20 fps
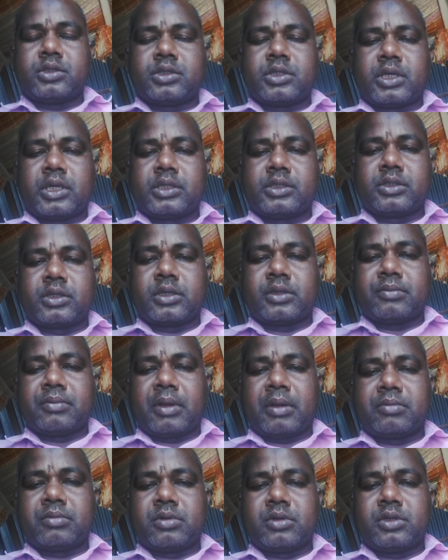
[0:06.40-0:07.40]
সাহায্যকর
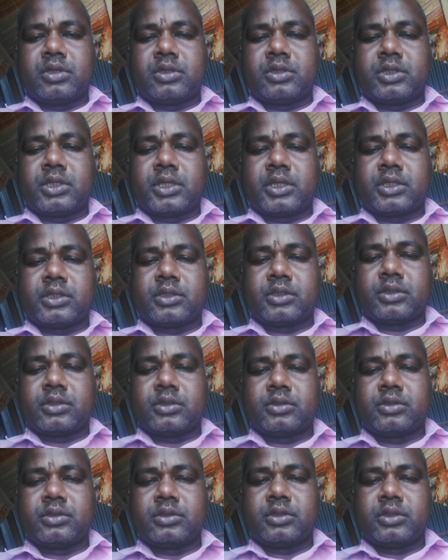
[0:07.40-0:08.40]
ভাবগুলি শিখেছ
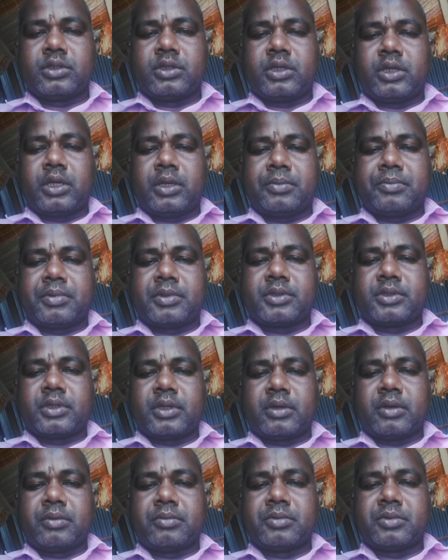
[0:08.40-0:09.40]
এ
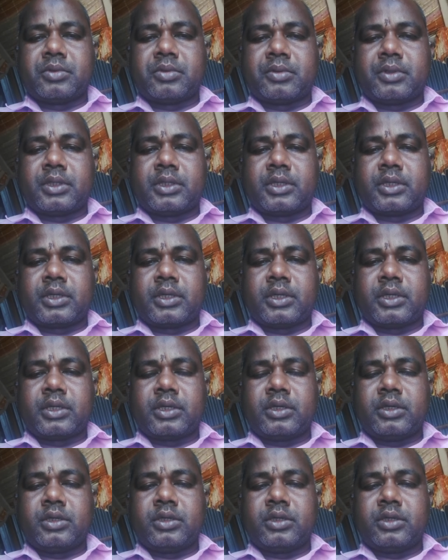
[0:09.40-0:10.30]
পর্যায়ে আমি তোমাদেরকে